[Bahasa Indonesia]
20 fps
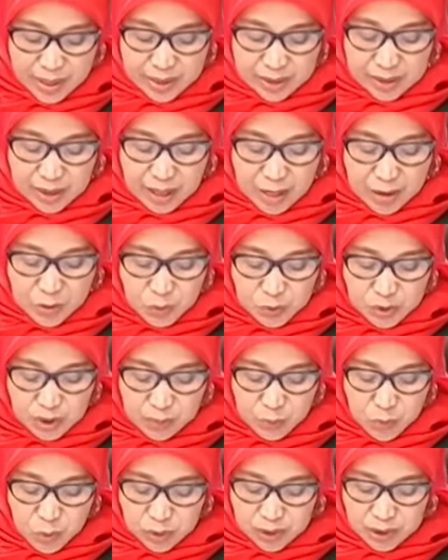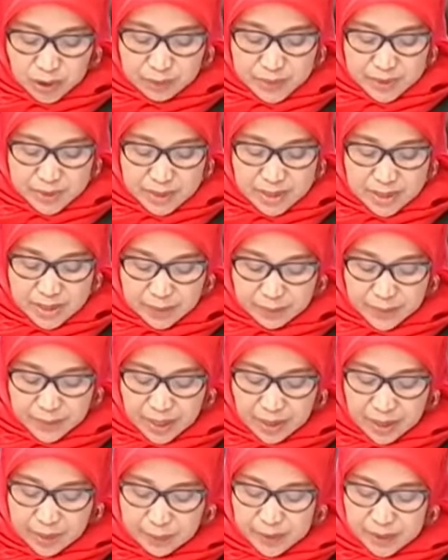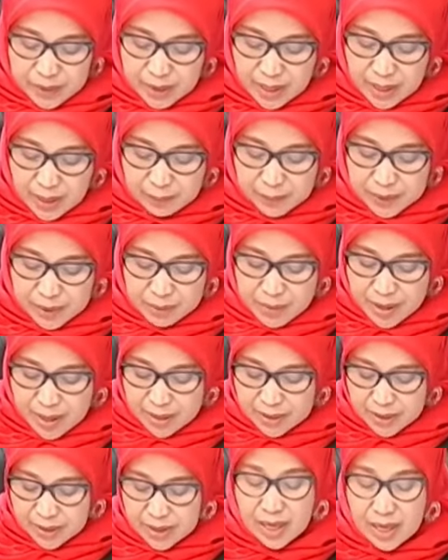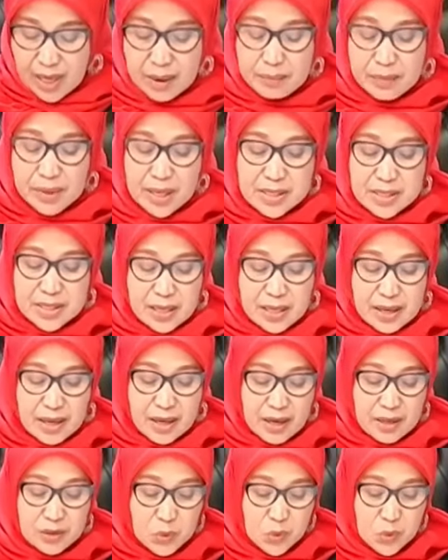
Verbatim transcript: Teradu terbukti menyisipkan kepentingan pribadi dalam melaksanakan